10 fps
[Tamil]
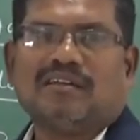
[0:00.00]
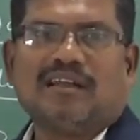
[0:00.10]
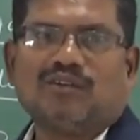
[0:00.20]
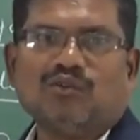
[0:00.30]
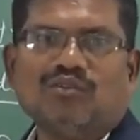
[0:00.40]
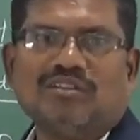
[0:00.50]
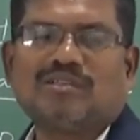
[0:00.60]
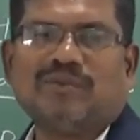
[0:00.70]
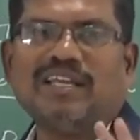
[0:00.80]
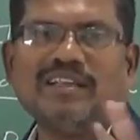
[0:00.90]
நான் டு டூ
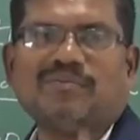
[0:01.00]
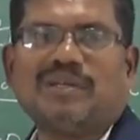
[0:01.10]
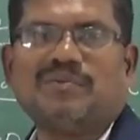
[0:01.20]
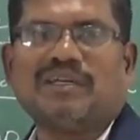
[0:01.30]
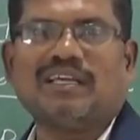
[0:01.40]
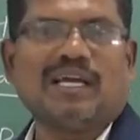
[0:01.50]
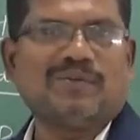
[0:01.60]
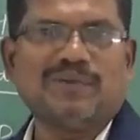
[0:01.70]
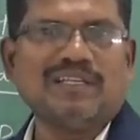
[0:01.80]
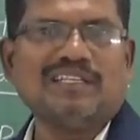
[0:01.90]
லிஸ்ட் மெயின்டைன் பண்ண மாட்டேன்
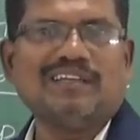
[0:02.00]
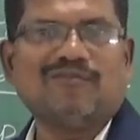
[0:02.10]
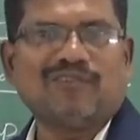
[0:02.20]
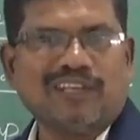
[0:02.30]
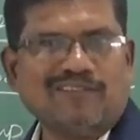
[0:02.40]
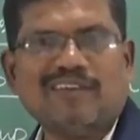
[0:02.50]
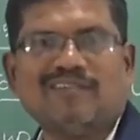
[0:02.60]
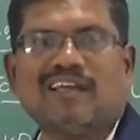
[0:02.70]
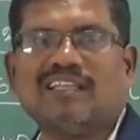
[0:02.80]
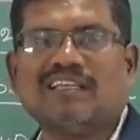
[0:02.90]
அப்படின்னு நீங்கள் விடவே
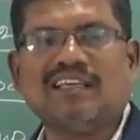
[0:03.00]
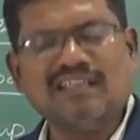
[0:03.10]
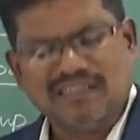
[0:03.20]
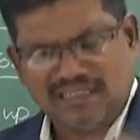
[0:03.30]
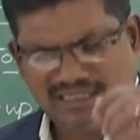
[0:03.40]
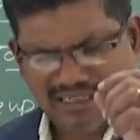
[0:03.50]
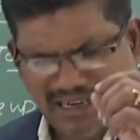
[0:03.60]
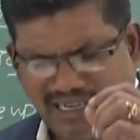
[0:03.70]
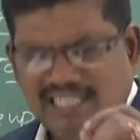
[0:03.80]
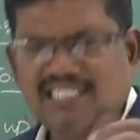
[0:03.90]
விடாதீங்க இது
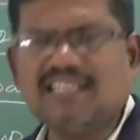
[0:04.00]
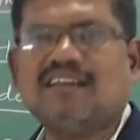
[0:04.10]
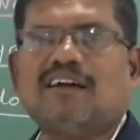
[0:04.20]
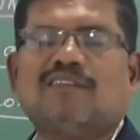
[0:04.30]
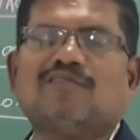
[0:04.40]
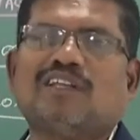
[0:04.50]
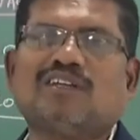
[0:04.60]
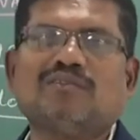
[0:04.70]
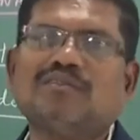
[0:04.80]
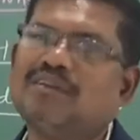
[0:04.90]
கடைசி காலம்
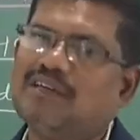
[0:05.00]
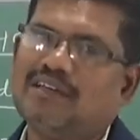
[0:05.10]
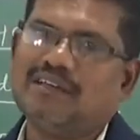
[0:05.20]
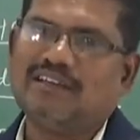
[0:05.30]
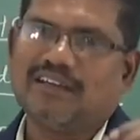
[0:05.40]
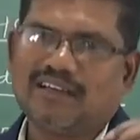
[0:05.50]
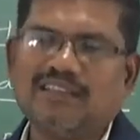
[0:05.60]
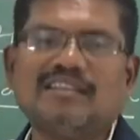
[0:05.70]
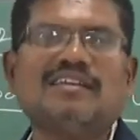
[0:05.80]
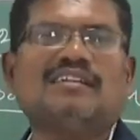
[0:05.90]
வரைக்கும் நீங்கள்
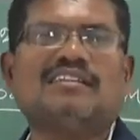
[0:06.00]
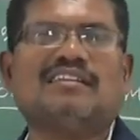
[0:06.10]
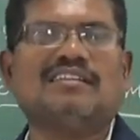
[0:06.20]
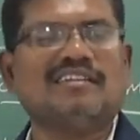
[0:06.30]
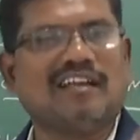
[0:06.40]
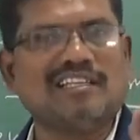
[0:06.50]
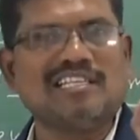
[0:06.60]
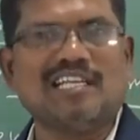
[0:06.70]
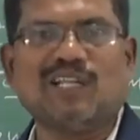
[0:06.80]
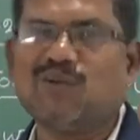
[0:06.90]
கற்றுக்கிட்டதுலேருந்து
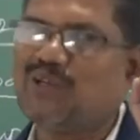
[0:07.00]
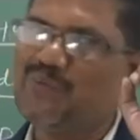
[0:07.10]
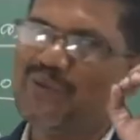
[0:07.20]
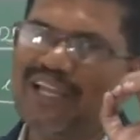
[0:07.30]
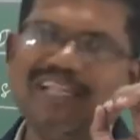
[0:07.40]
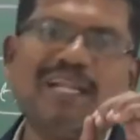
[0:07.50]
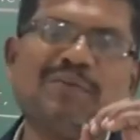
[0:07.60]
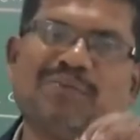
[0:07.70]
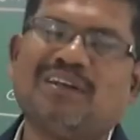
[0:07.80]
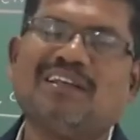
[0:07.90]
கடைசி காலம் வரைக்கும்
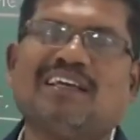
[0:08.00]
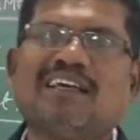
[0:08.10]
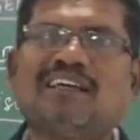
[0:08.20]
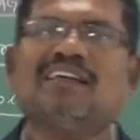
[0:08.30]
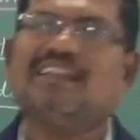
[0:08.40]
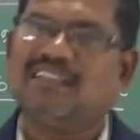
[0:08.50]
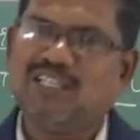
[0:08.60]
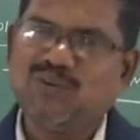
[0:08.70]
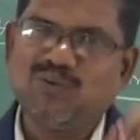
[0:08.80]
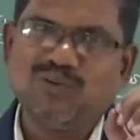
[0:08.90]
மெயின்டைன் பண்ணுங்கள்
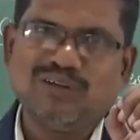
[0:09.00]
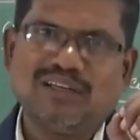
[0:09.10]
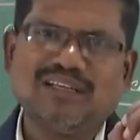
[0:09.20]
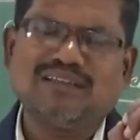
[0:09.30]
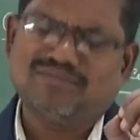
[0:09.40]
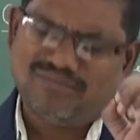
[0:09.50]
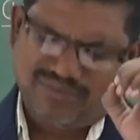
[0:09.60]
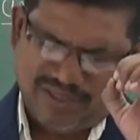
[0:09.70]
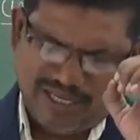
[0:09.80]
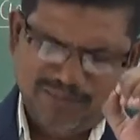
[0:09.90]
இது உங்களை
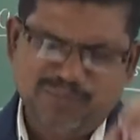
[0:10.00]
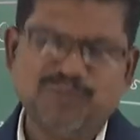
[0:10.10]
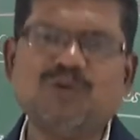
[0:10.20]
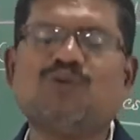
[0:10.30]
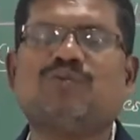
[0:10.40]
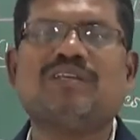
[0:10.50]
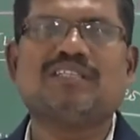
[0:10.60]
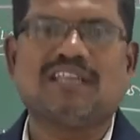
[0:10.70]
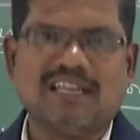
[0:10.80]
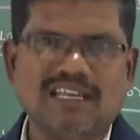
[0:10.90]
எப்போவுமே
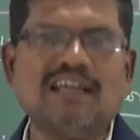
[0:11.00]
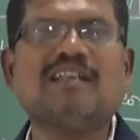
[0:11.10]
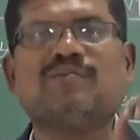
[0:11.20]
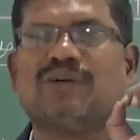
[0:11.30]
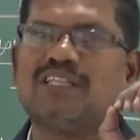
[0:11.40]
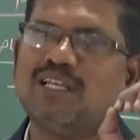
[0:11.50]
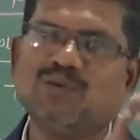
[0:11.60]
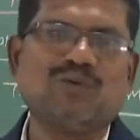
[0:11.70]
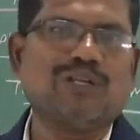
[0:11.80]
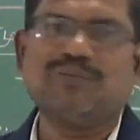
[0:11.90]
சரியான
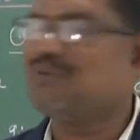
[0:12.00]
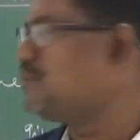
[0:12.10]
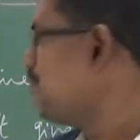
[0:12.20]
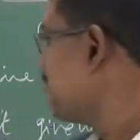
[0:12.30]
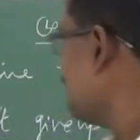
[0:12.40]
பாதையில் கூட்டிகிட்டு போகும்